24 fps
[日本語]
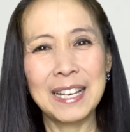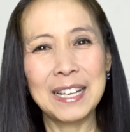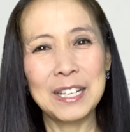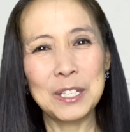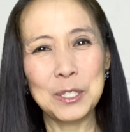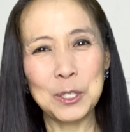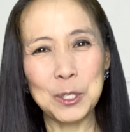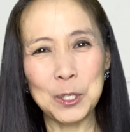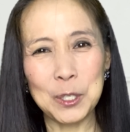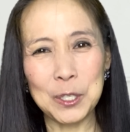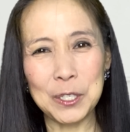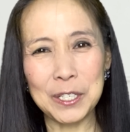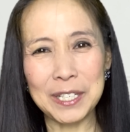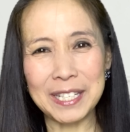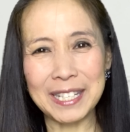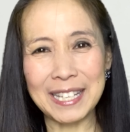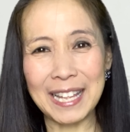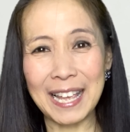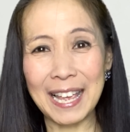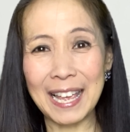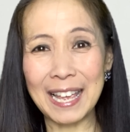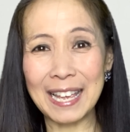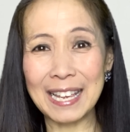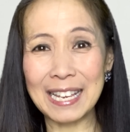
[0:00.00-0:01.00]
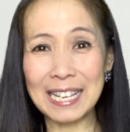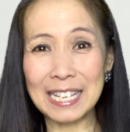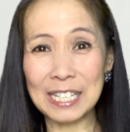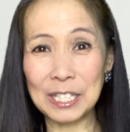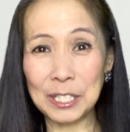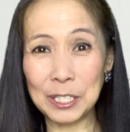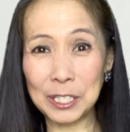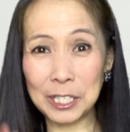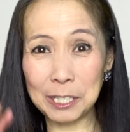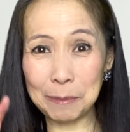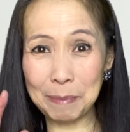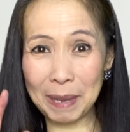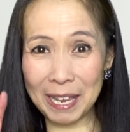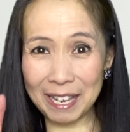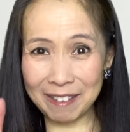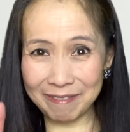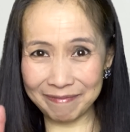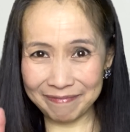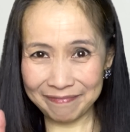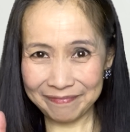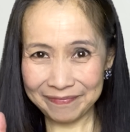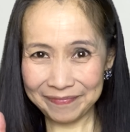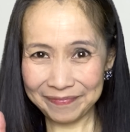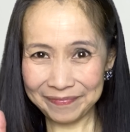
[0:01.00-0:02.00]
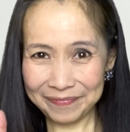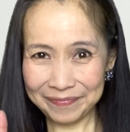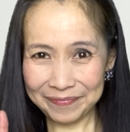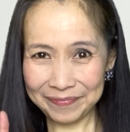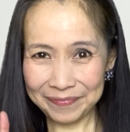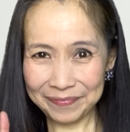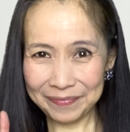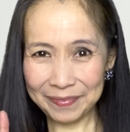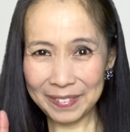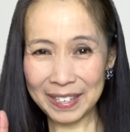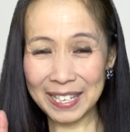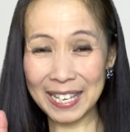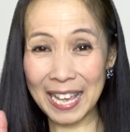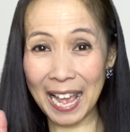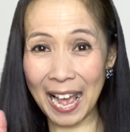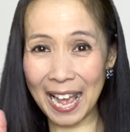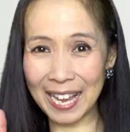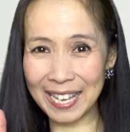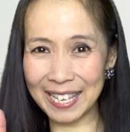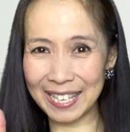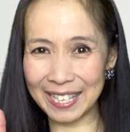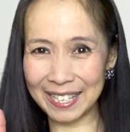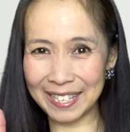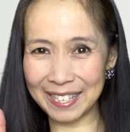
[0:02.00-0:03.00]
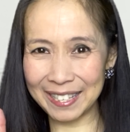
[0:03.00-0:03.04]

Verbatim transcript: 続いていつつめ、ヤギ。